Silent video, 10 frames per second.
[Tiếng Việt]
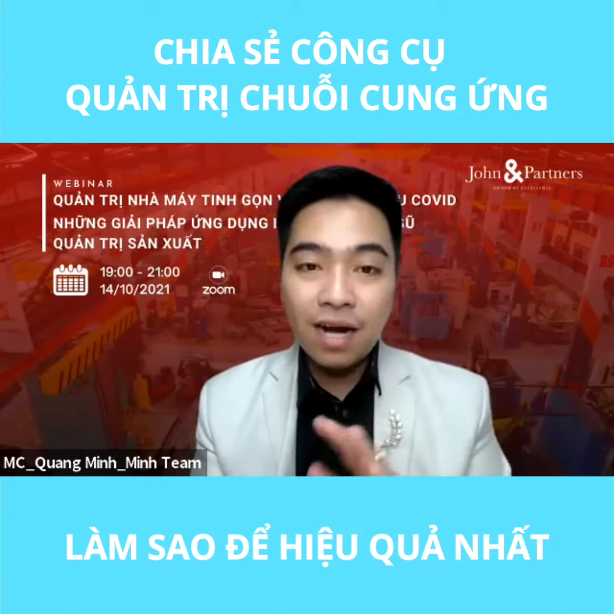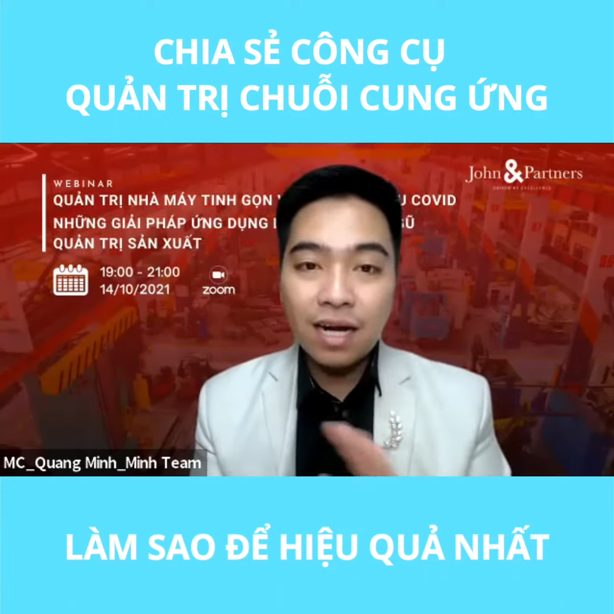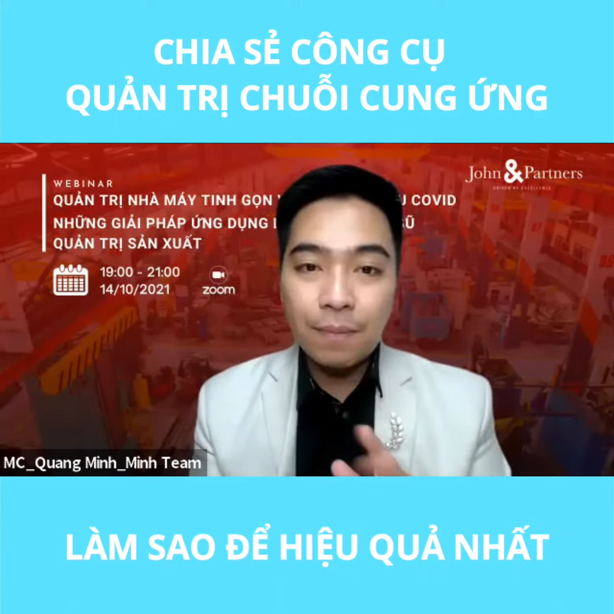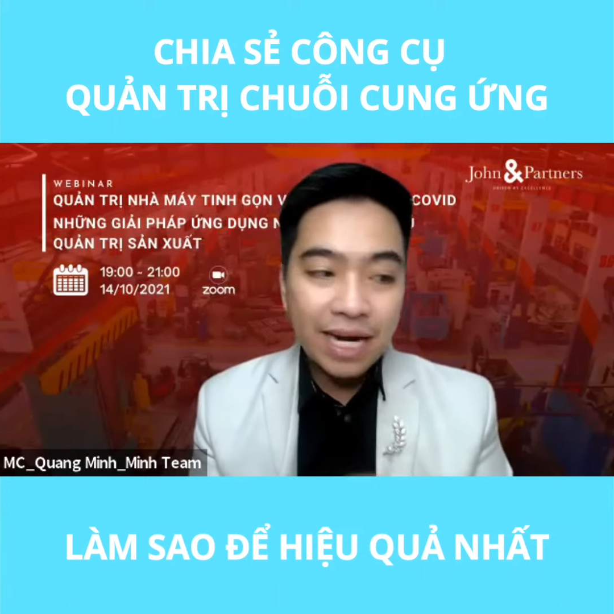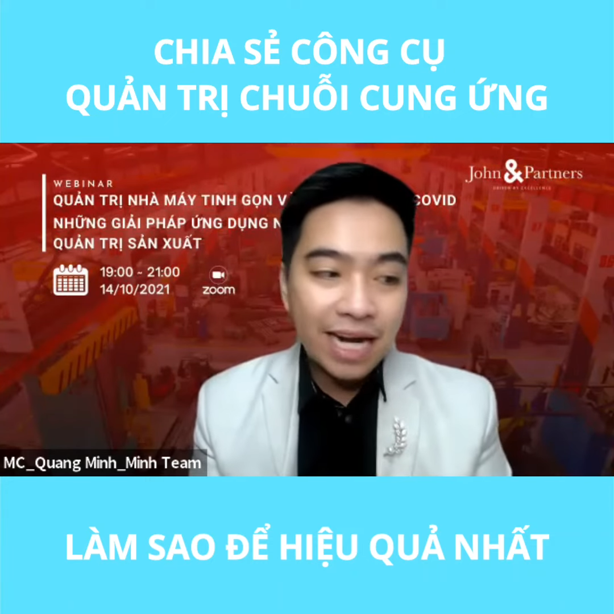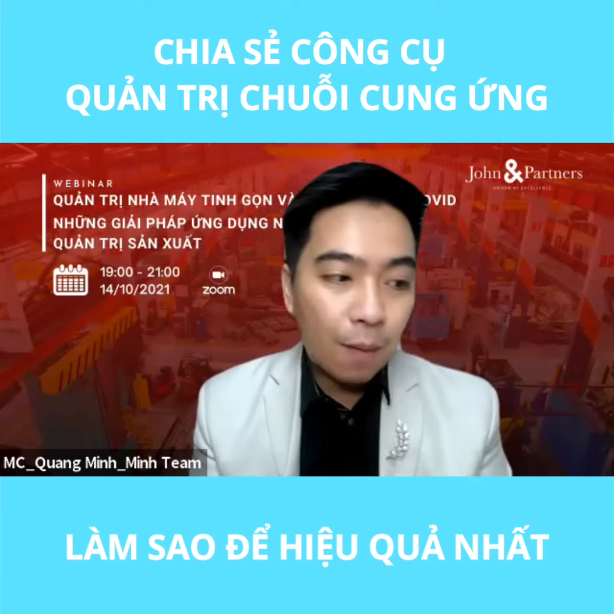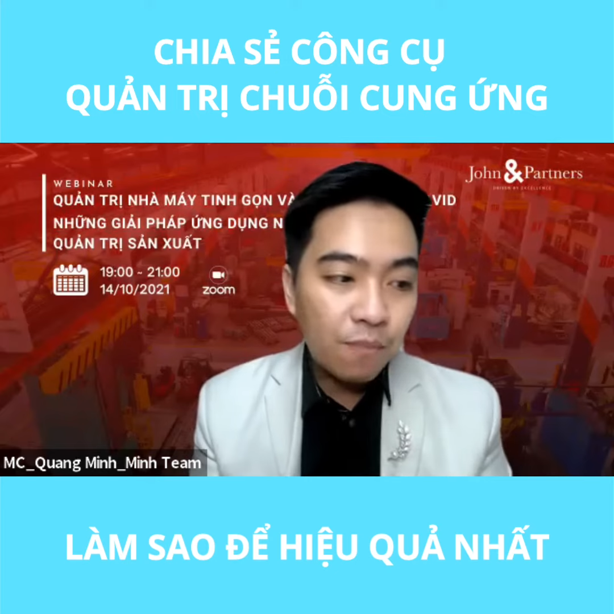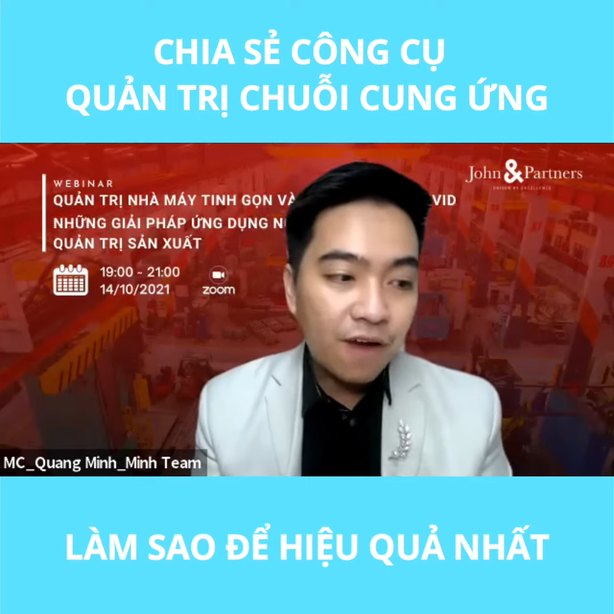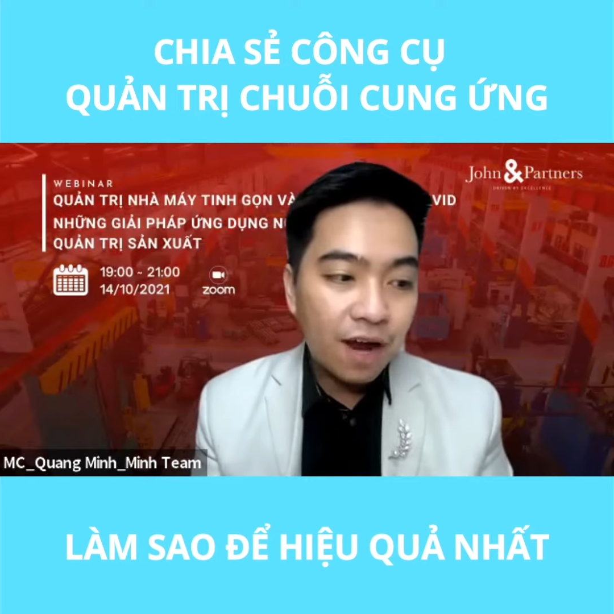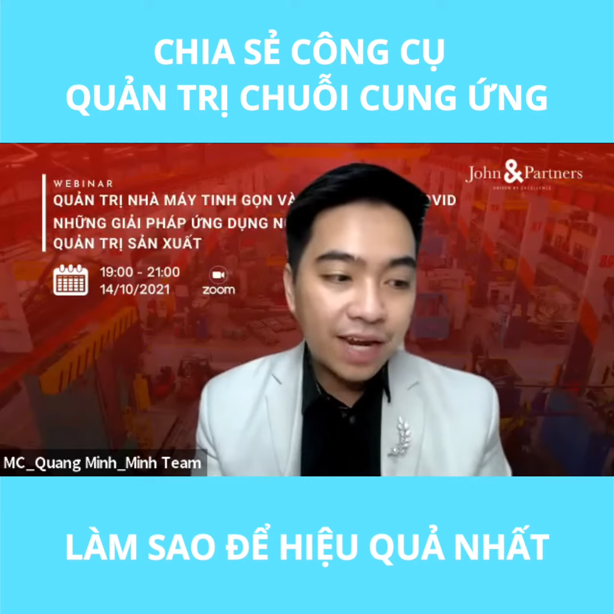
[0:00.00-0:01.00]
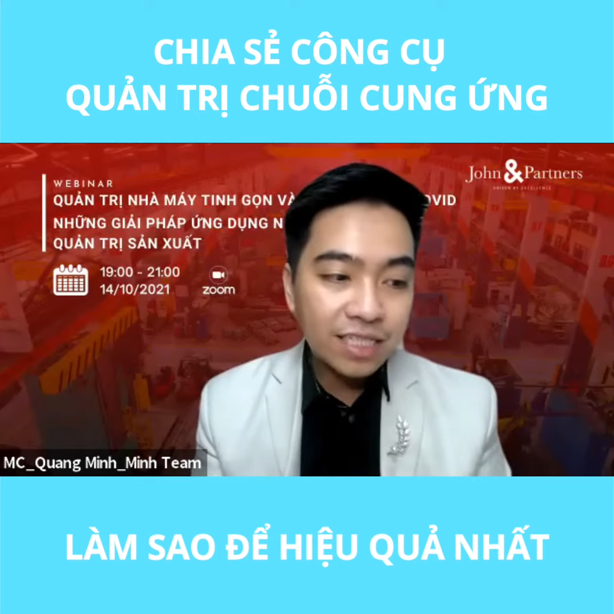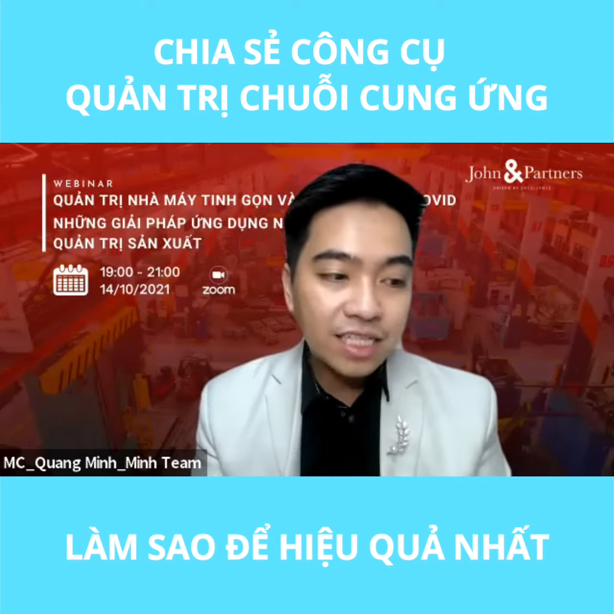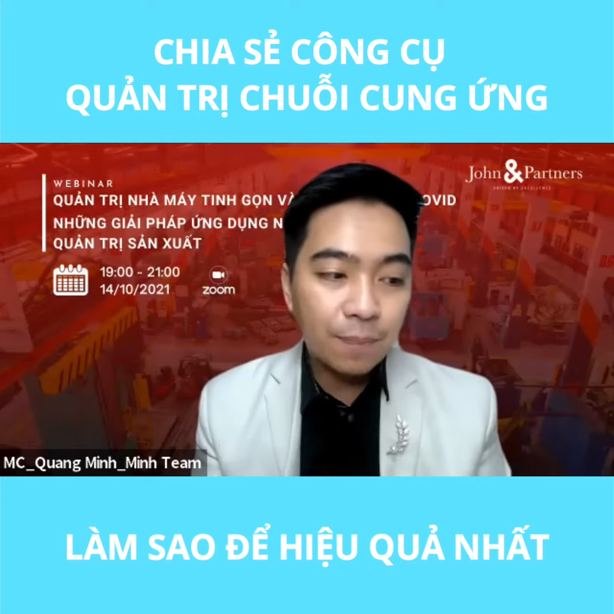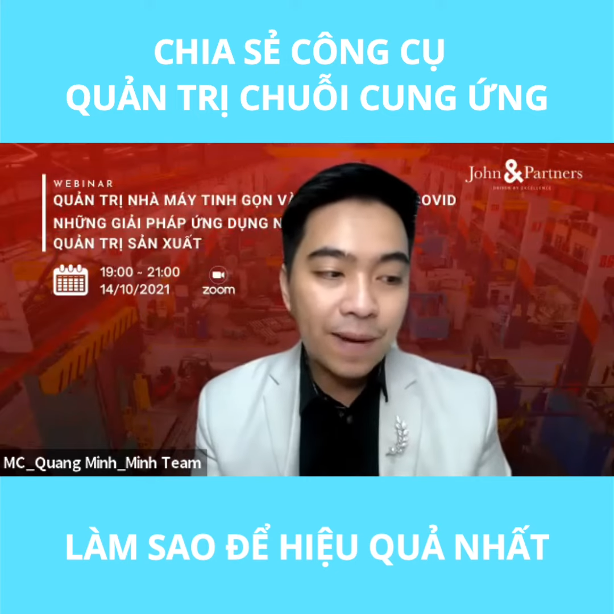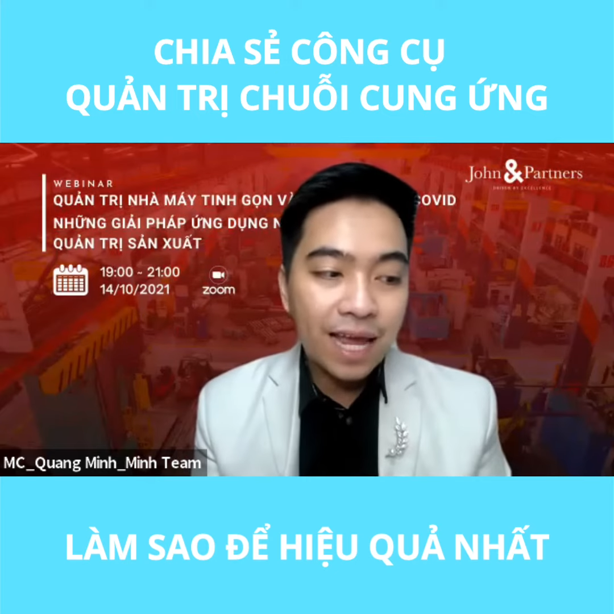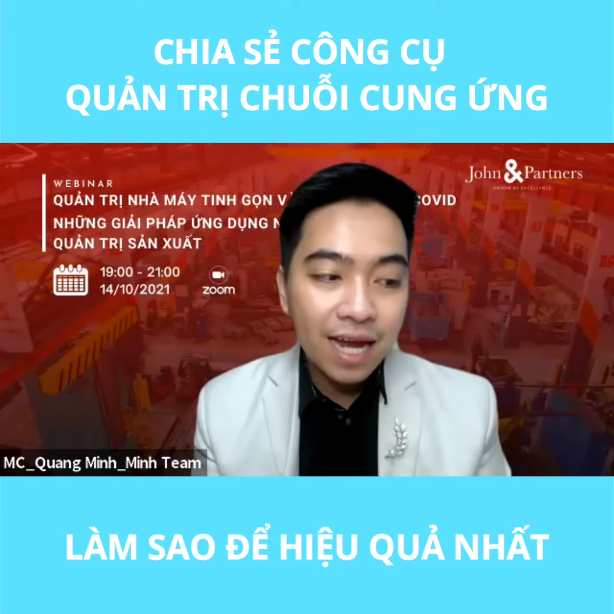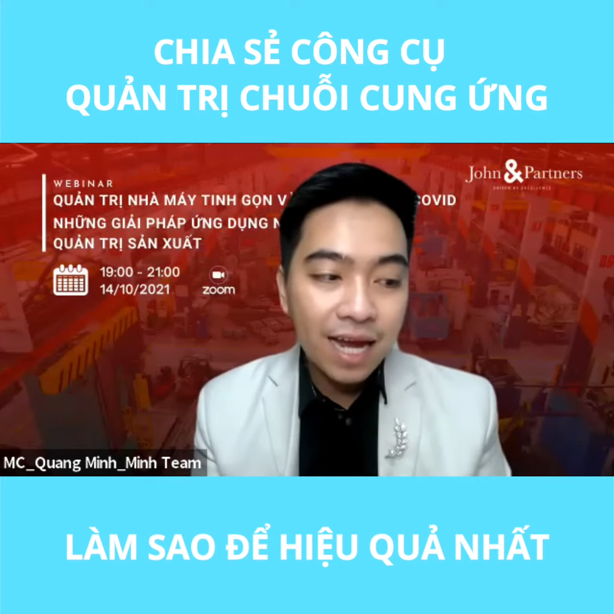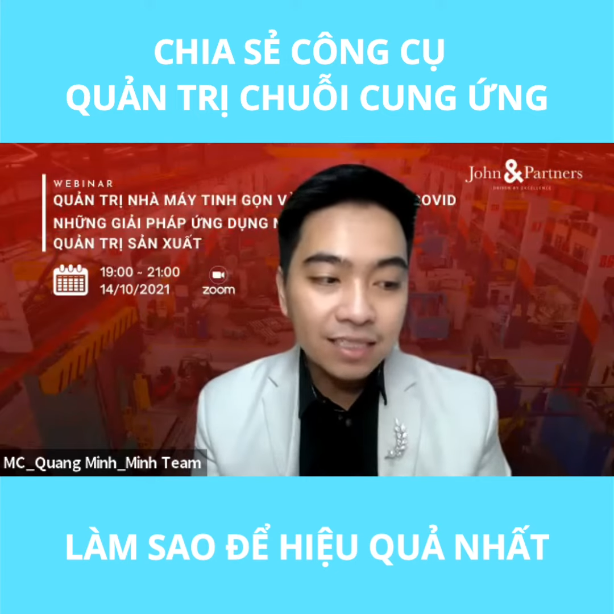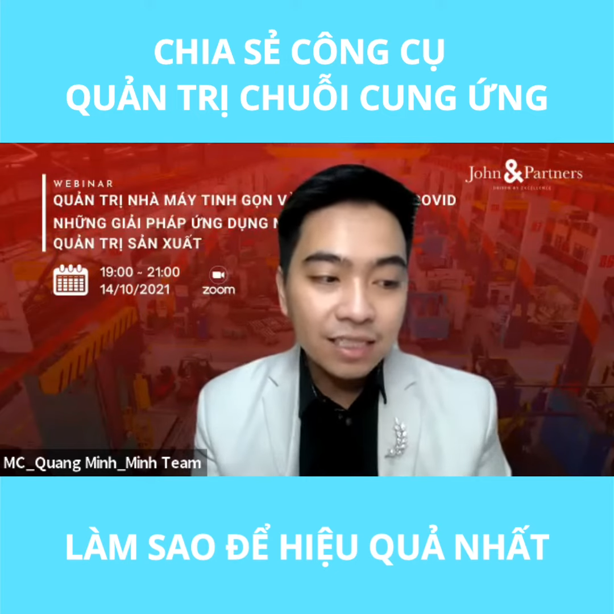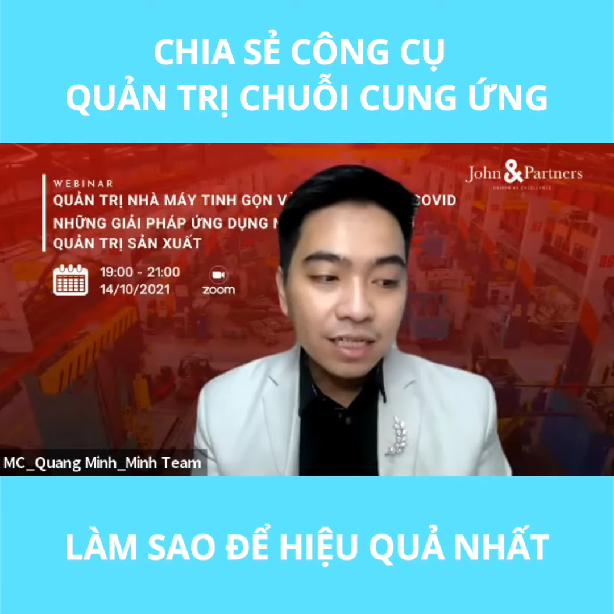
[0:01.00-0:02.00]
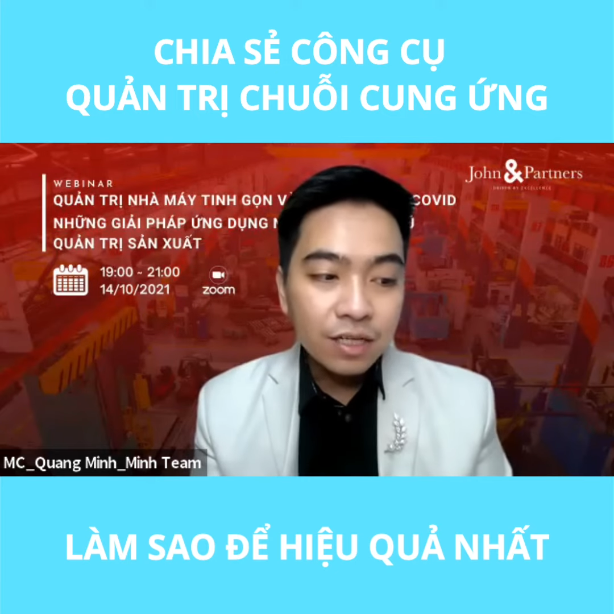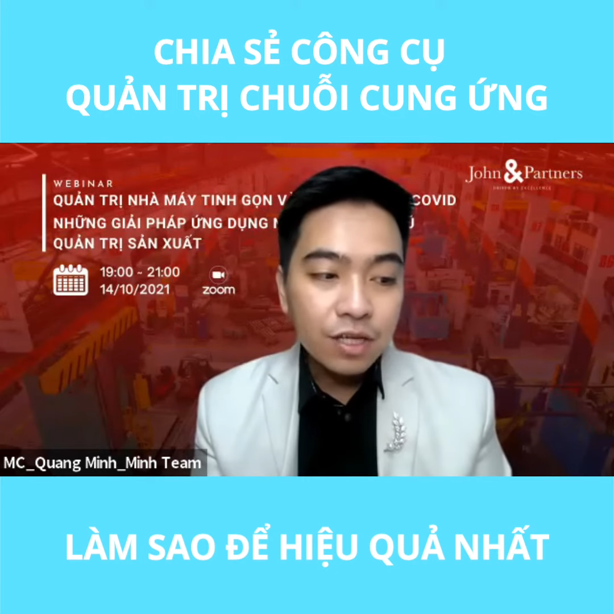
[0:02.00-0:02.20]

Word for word: em rất là bị động về việc supplier